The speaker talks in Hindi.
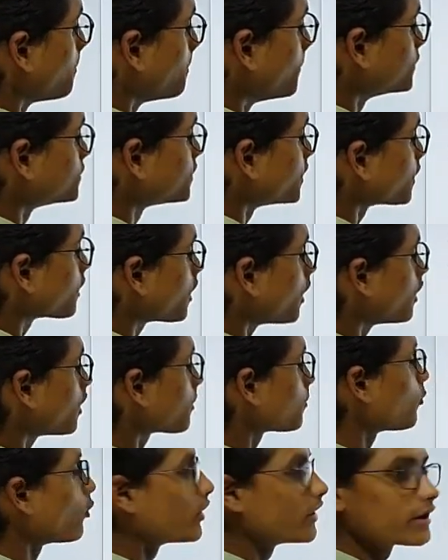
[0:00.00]
बिजी
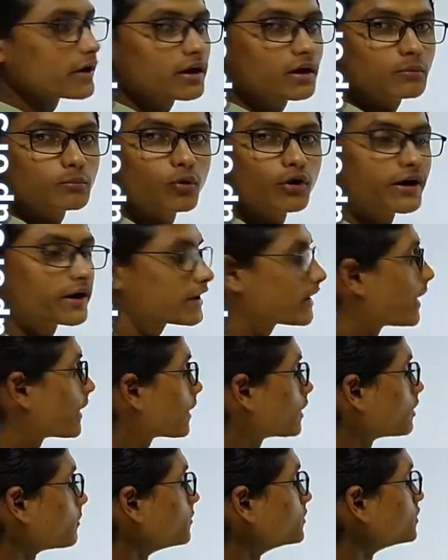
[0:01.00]
कलर बॉडी बॉडी टैग
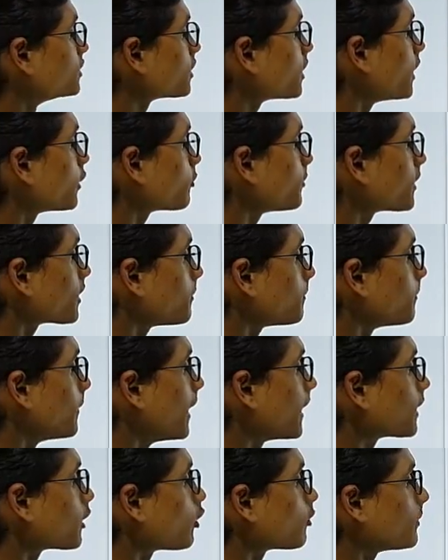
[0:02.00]
के अंदर बिजी कलर ऑटोमेटिक
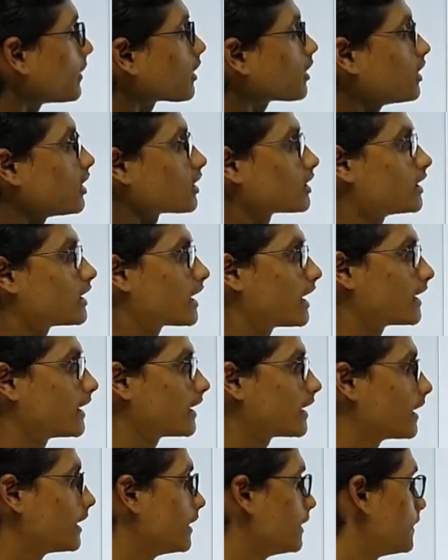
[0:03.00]
बैकग्राउंड में कलर
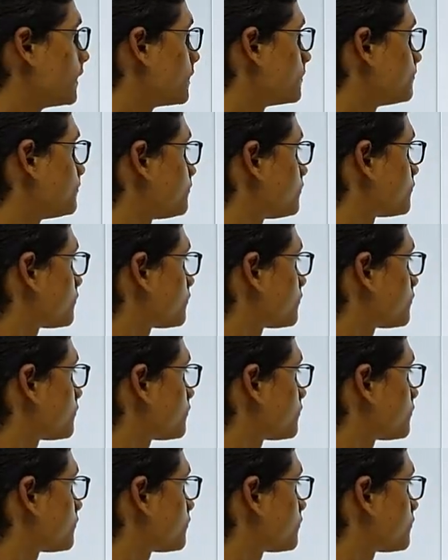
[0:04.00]
दिखाने के लिए